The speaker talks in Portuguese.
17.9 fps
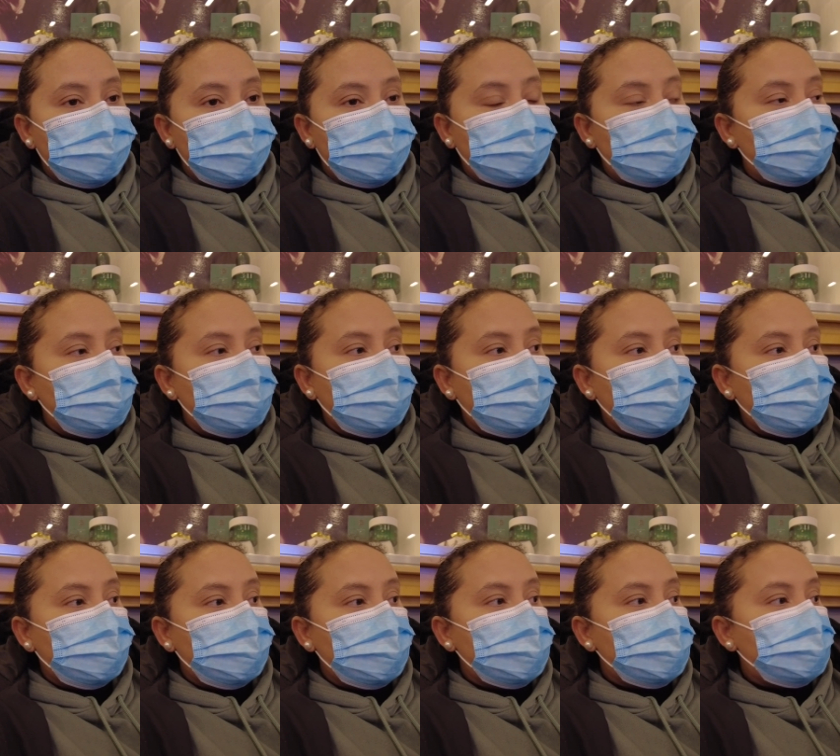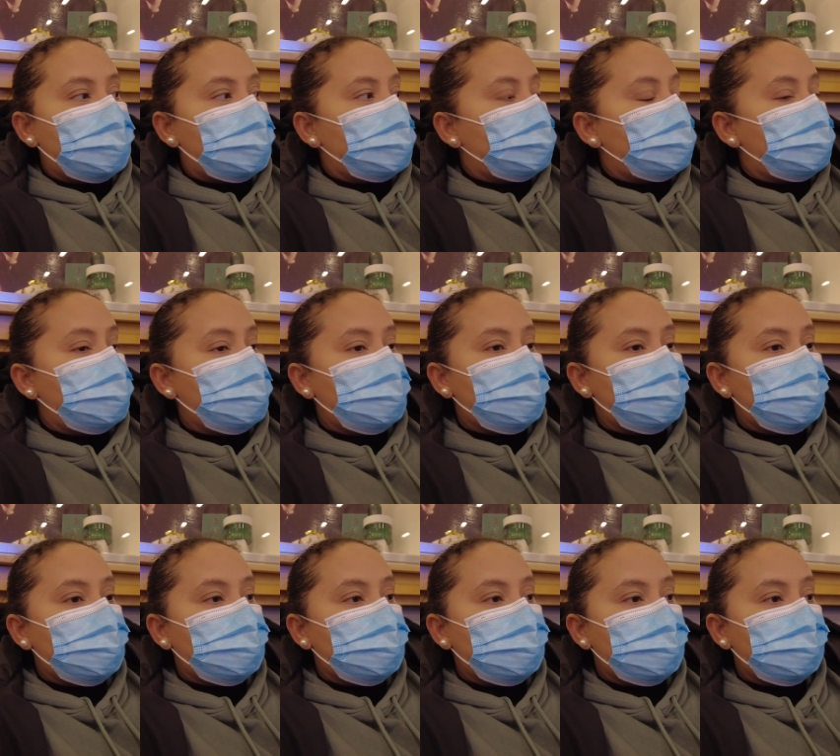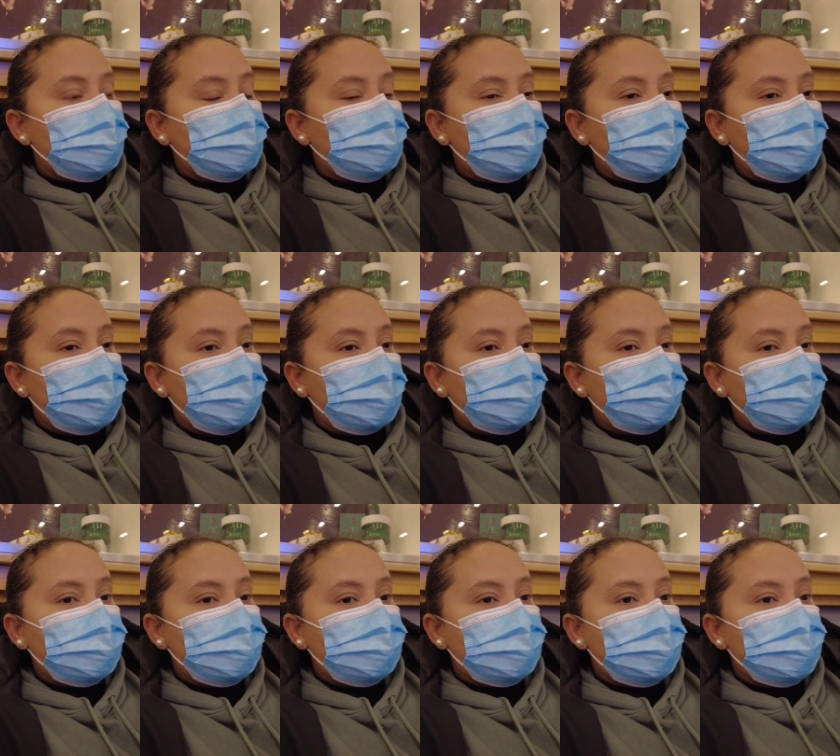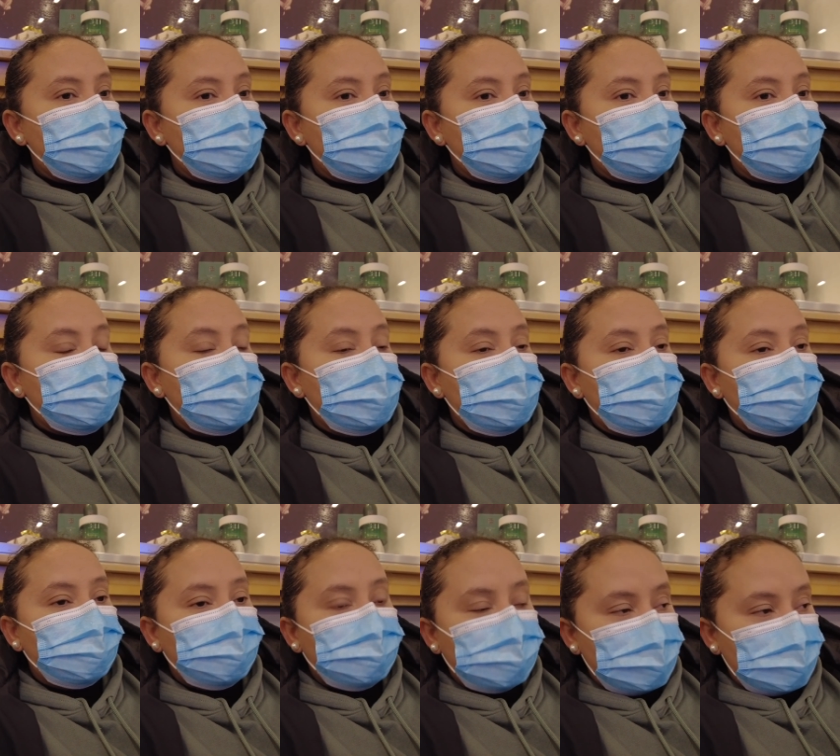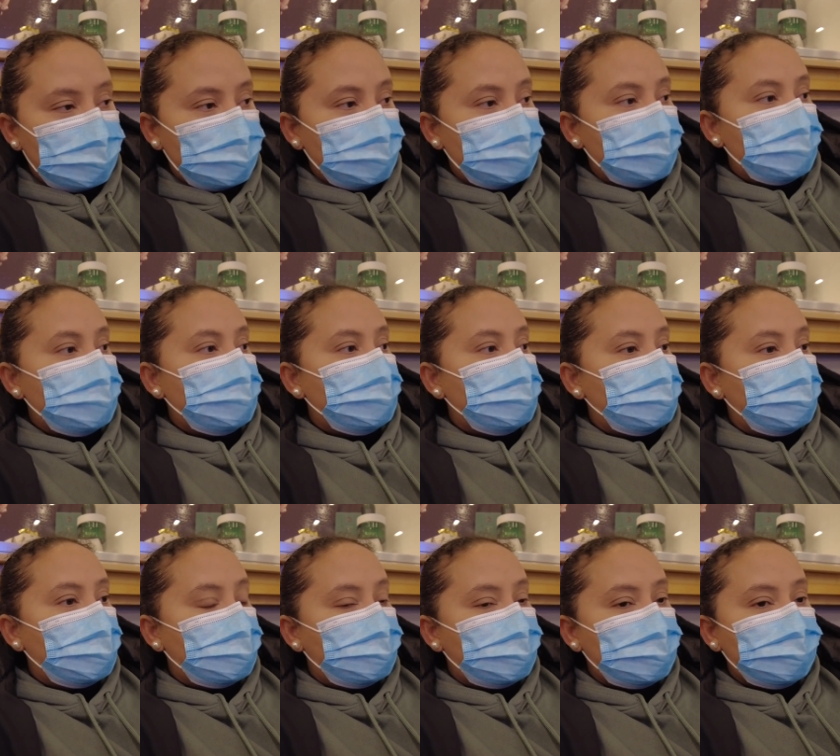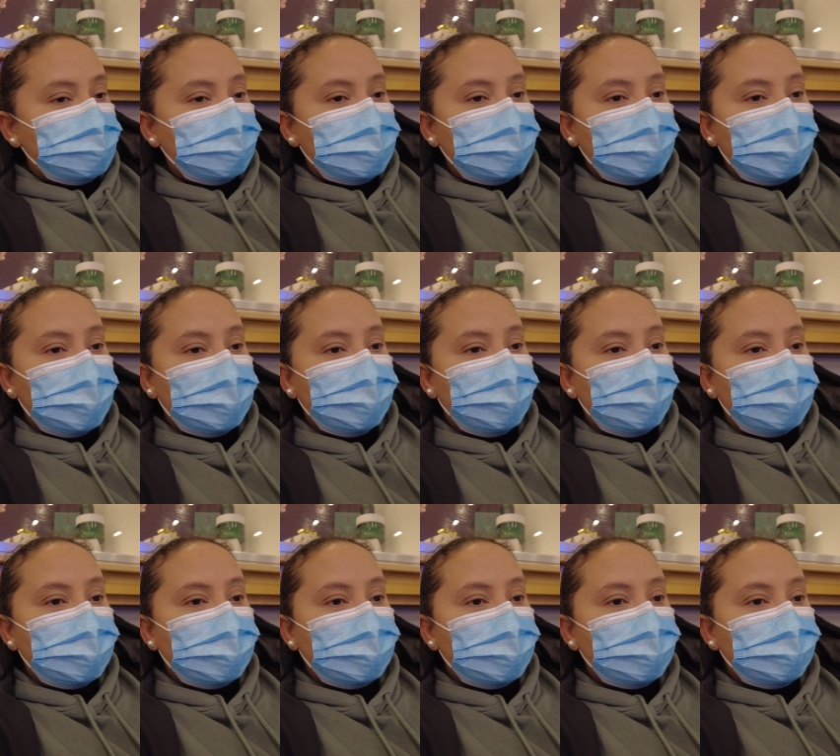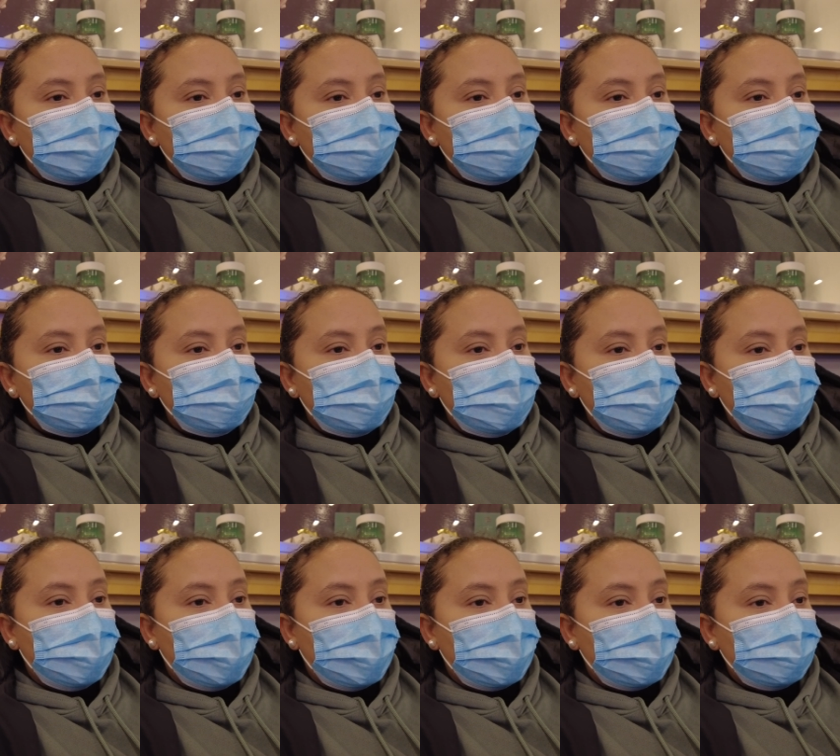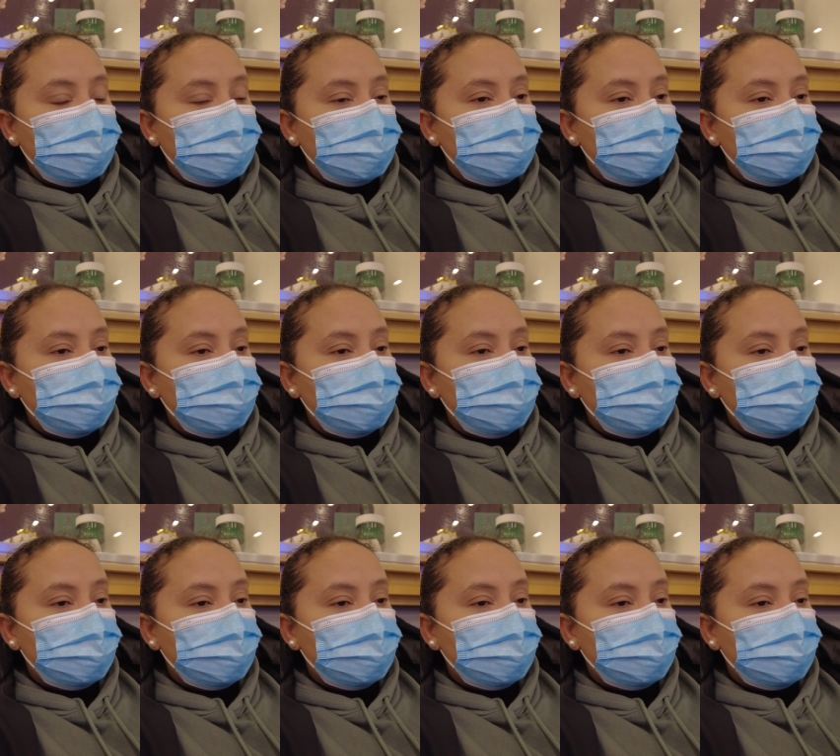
Não sei o que aconteceu. Na primeira vez eles deram o aviso que era para limpar,